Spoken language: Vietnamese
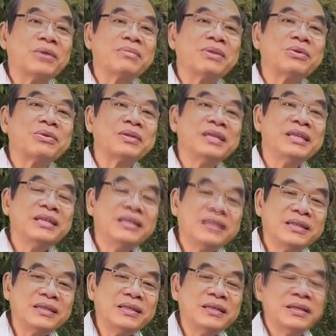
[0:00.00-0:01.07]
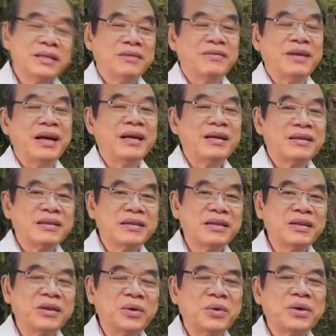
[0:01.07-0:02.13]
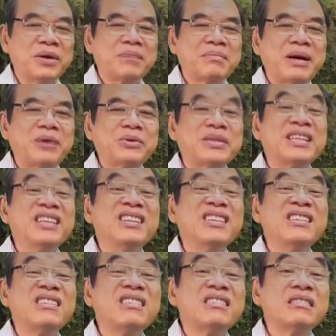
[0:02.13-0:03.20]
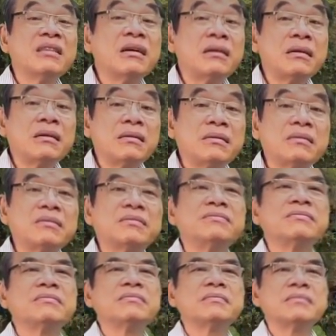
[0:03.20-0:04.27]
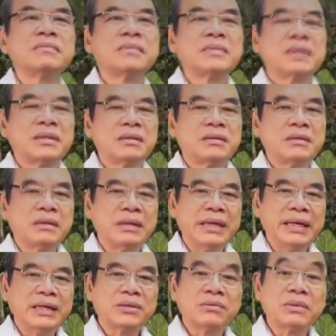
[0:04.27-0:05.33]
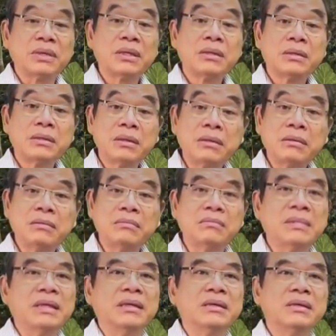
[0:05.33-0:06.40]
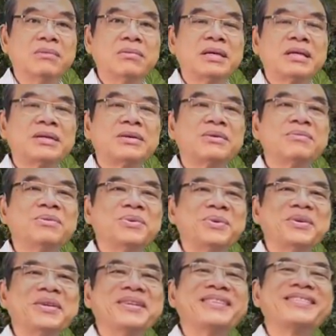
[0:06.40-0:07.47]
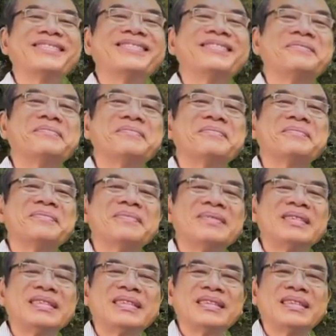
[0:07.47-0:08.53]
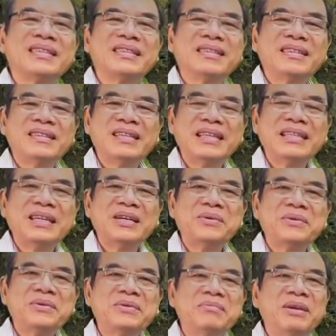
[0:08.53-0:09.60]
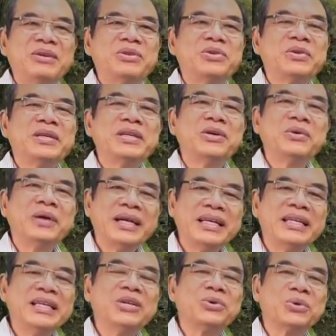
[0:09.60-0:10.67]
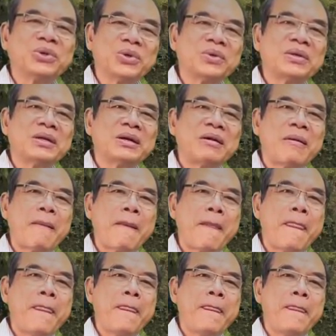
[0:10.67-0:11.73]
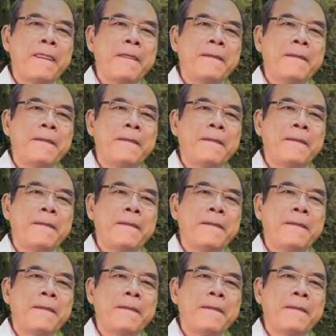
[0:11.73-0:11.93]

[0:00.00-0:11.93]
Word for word: Còn nếu mình đủ vững, nhìn vào cái đó và cầu nguyện để vượt lên thì tốt. Nhưng mà không đủ nghị lực, không đủ ý chí, không đủ vững thì thôi, delete, xóa sạch đi.